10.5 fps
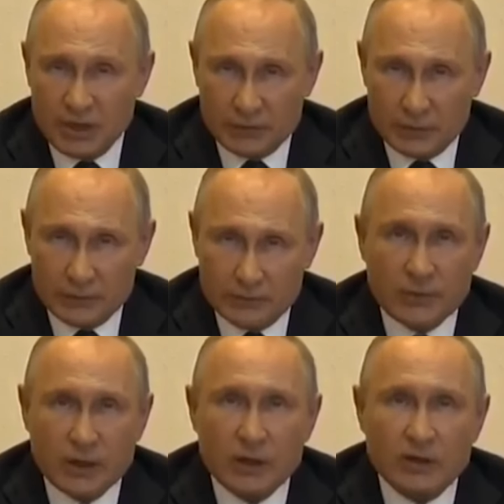Первое.
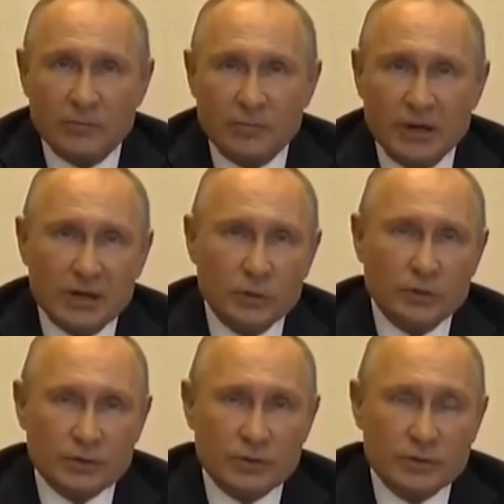Впереди
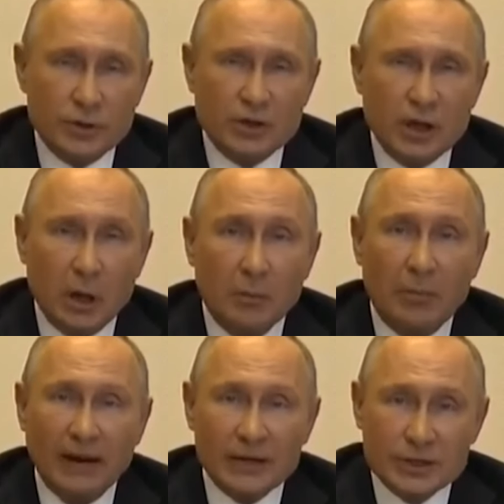у нас череда
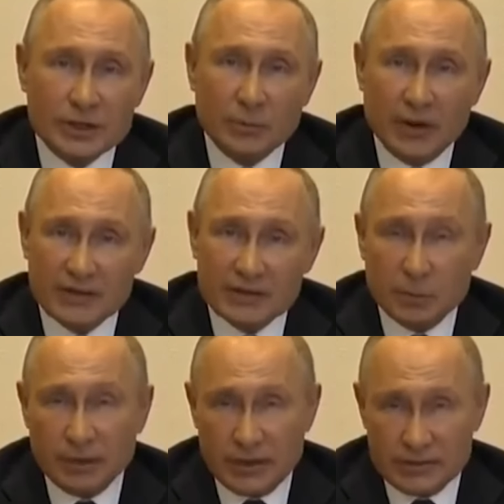больших
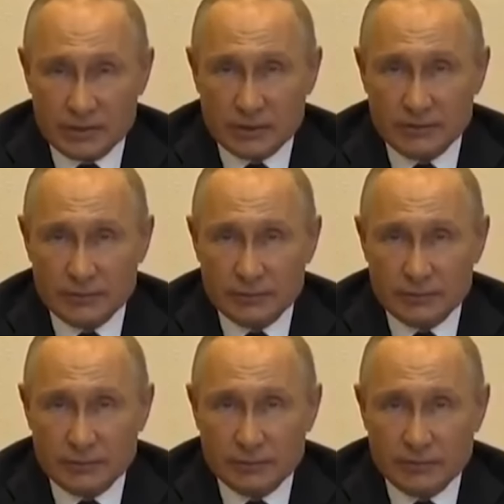майских праздников,
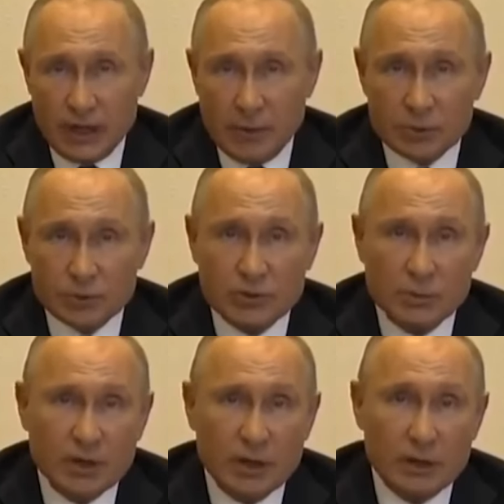а между
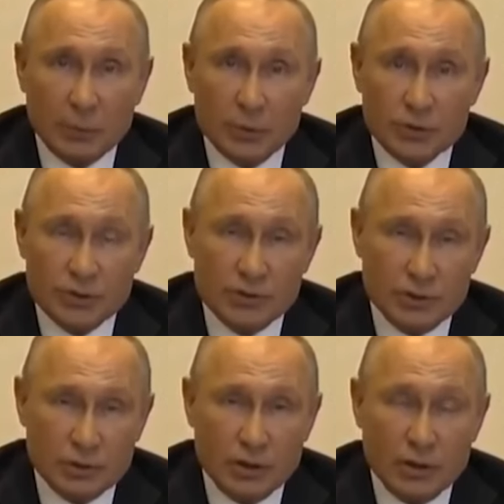ними рабочие
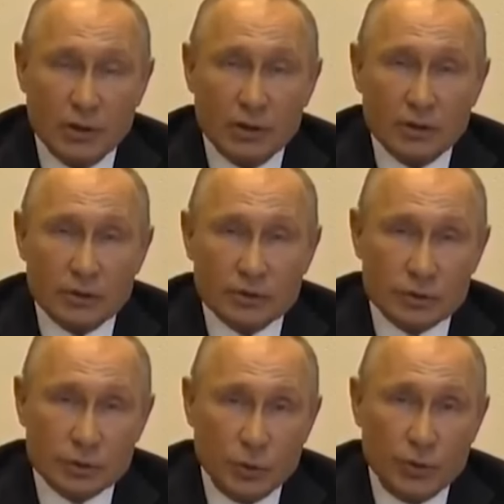дни –
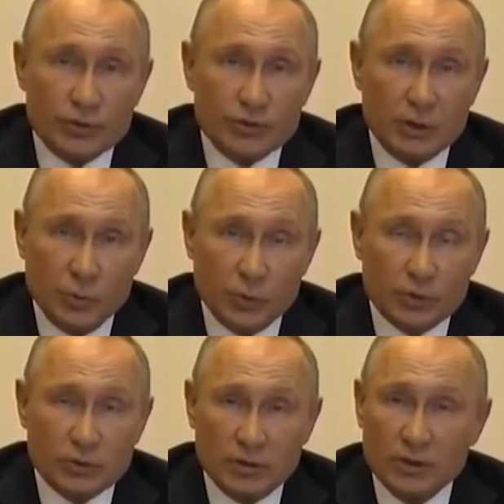6,
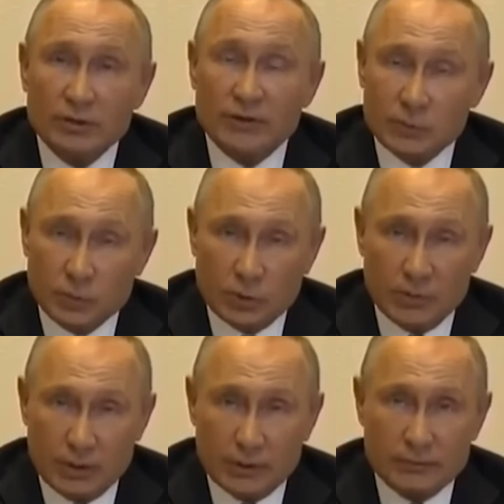7 и
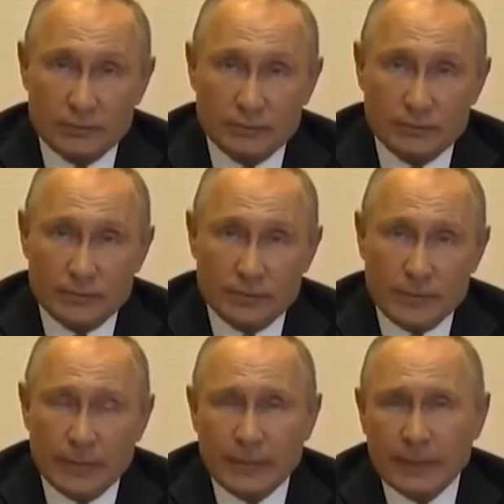8 мая.
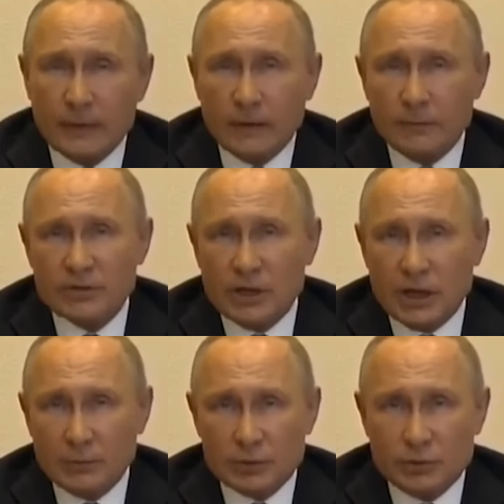Мы
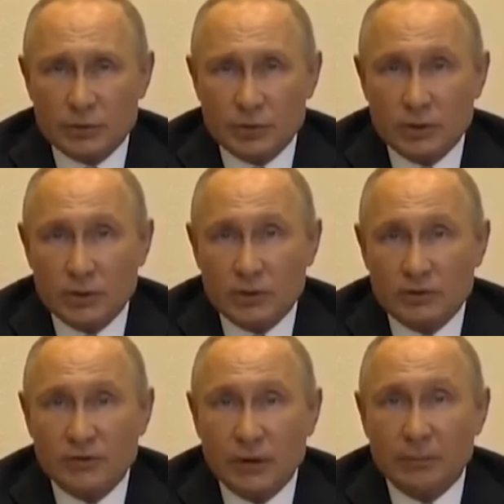знаем, что и
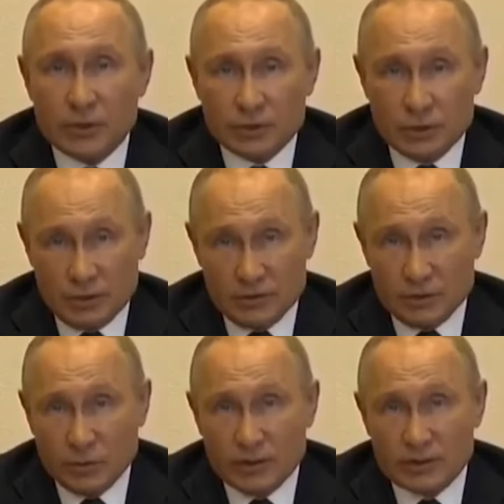в обычной этой
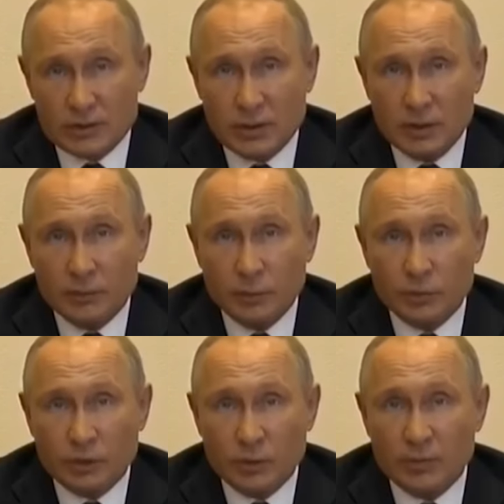ситуации
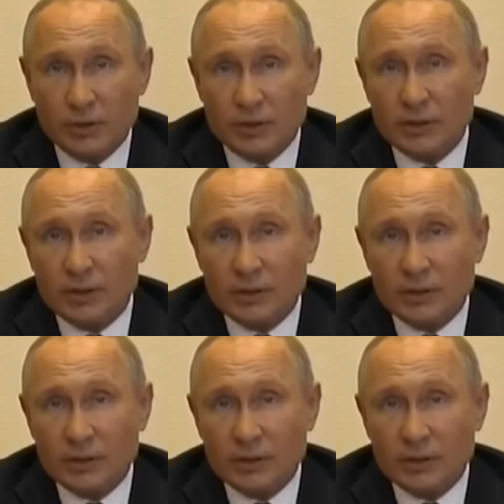многие бы